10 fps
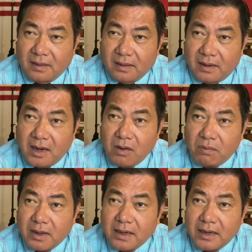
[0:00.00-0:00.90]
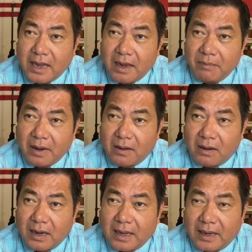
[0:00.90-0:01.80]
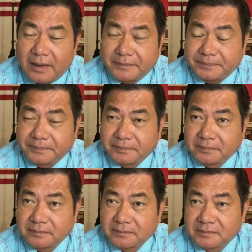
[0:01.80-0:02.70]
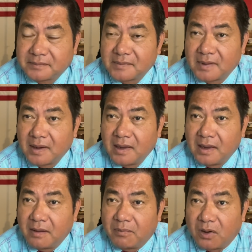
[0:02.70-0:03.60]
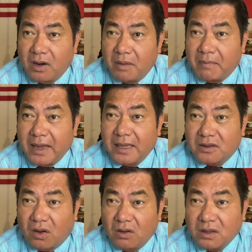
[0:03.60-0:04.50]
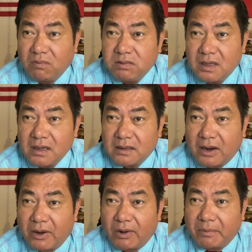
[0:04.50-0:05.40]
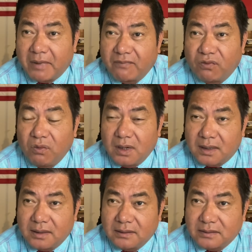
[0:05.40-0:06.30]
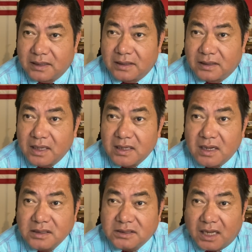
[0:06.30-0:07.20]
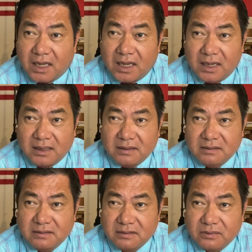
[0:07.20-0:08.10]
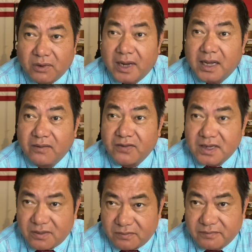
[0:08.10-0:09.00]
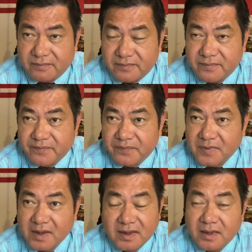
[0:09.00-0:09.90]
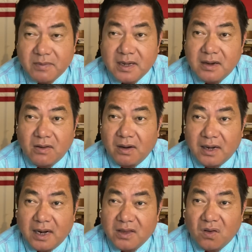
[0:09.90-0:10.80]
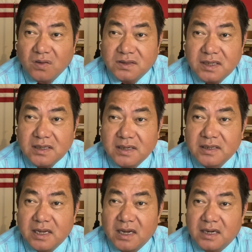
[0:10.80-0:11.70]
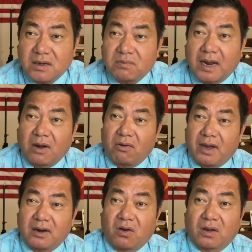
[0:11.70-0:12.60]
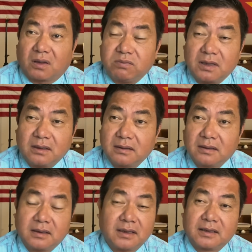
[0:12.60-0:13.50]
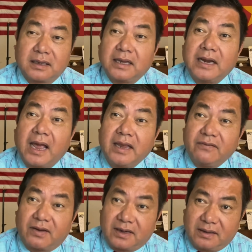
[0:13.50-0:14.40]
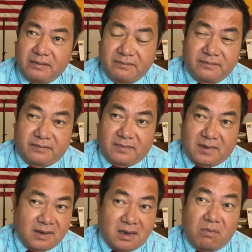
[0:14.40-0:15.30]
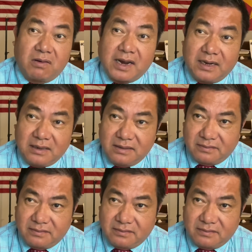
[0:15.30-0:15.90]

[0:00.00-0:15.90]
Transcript: và nếu mà cứ để mà gọi là mà nói là bày tỏ thống nhất Đài Loan bằng vũ lực thì thế giới sẽ đoàn kết với nhau nhưng mà cứ nói rằng là do chính người dân ở trong Đài Loan đòi thống nhất thì cứ để như vậy đi không có đánh